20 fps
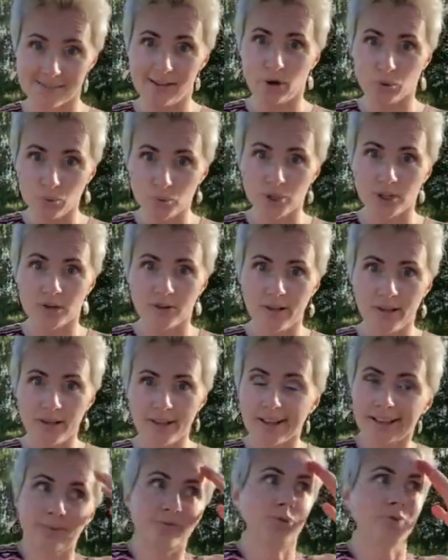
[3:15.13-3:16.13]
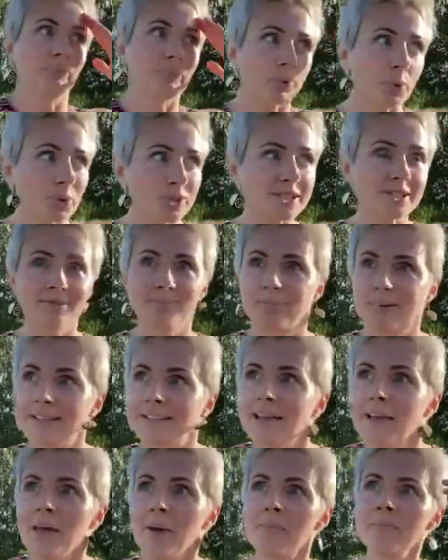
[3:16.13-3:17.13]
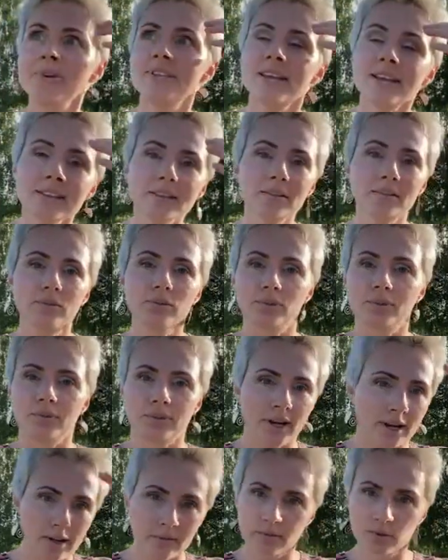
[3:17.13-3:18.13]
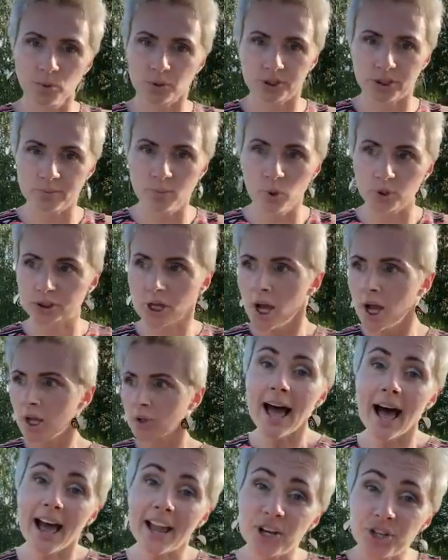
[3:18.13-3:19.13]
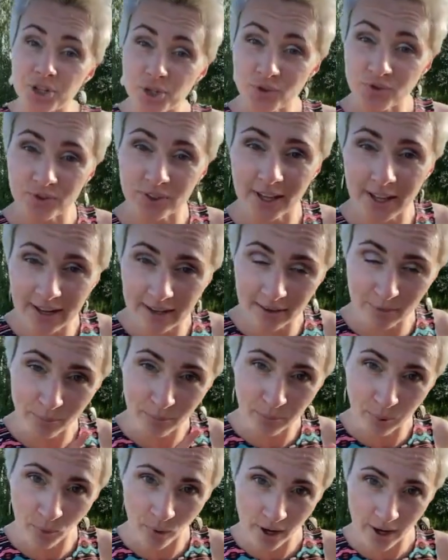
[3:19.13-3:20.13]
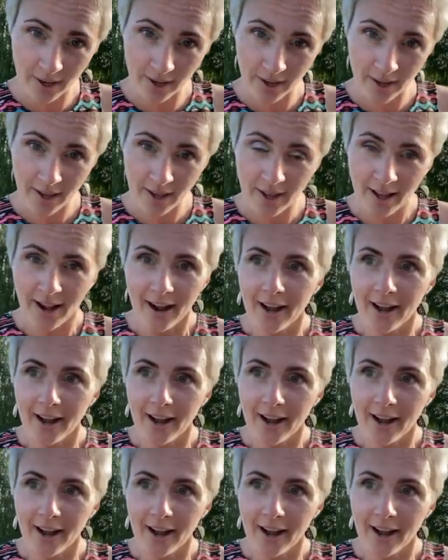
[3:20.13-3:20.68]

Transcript: снаружи. Это вот просто, блин, мне это вот реально выносит мозг. А еще в Неллином поле